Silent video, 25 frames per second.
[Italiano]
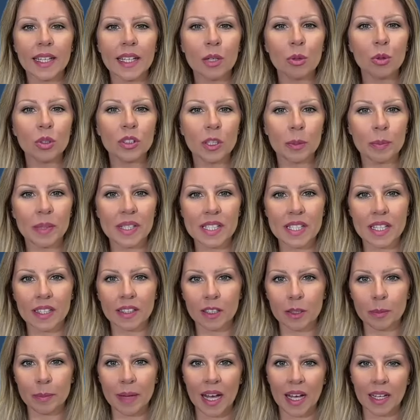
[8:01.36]
Nelle ultime
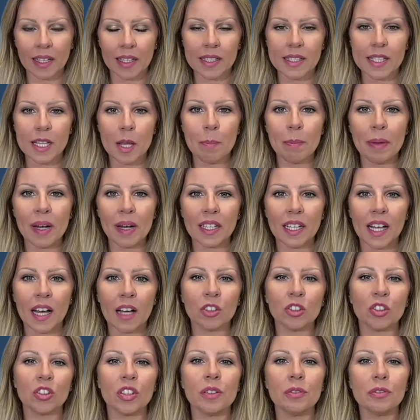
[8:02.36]
settimane si è
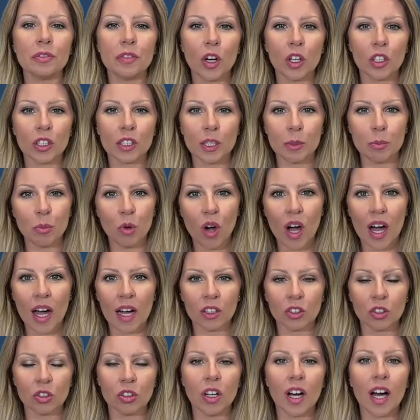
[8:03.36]
parlato del forte
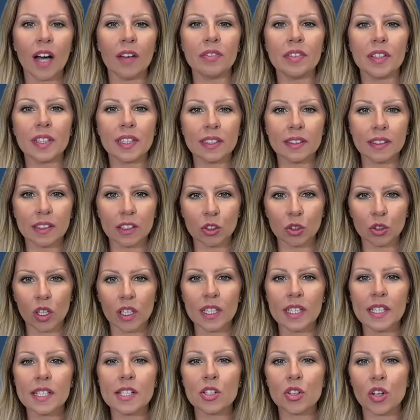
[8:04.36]
boato avvertito
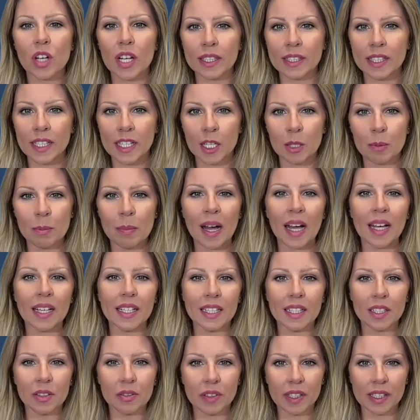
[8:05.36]
all'isola
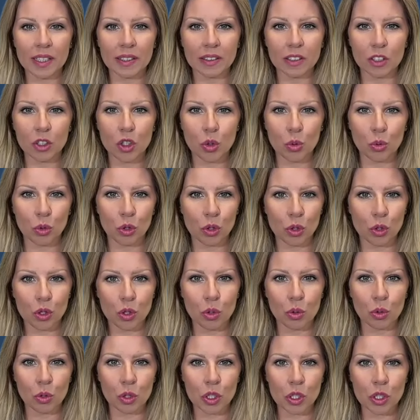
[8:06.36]
d'Elba il 20 giugno
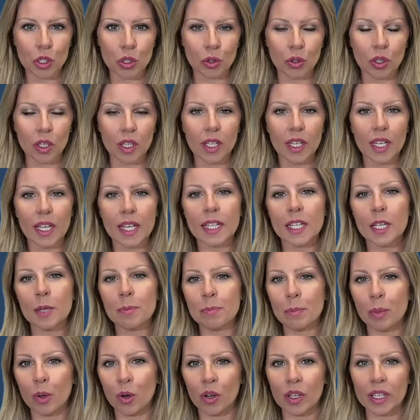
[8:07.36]
scorso e
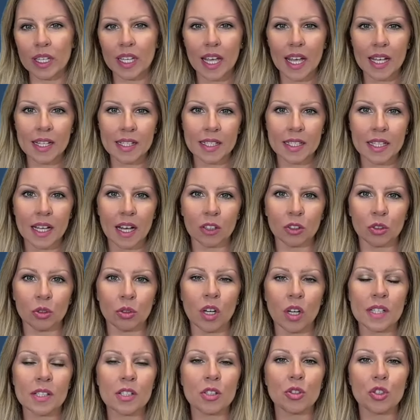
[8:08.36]
che poi è
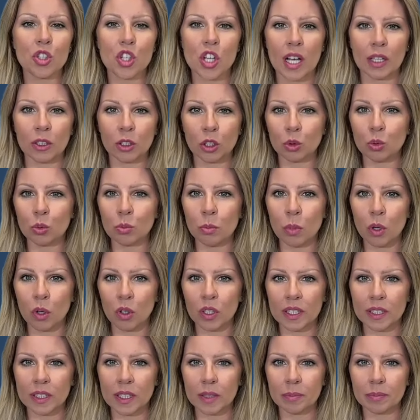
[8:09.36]
stato associato ad un
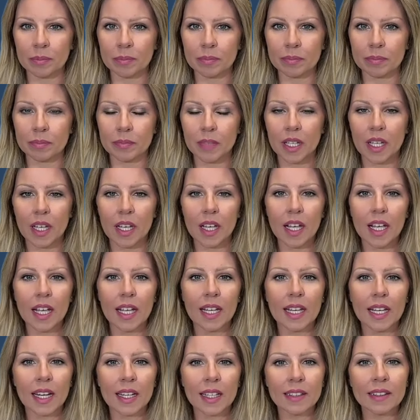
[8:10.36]
bolide.
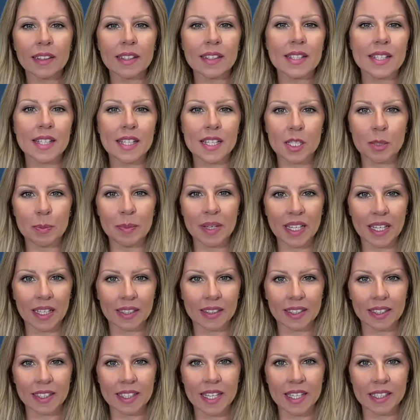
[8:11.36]
La rete
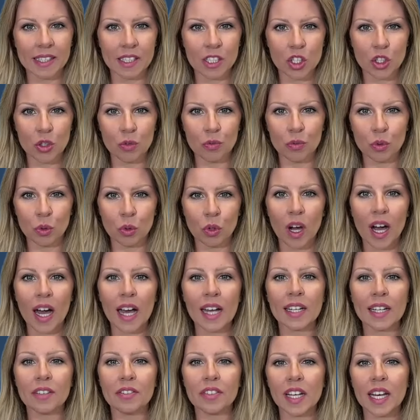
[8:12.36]
sismica degli NGV
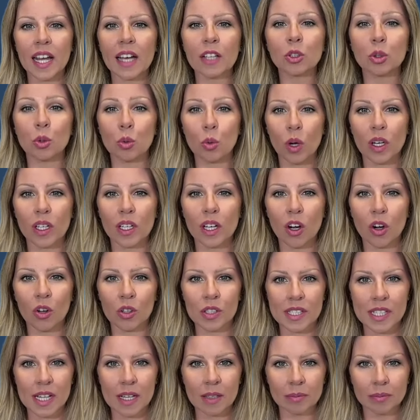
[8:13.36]
ha rivelato
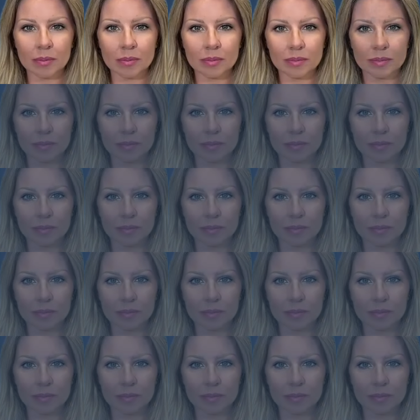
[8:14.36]
qualcosa?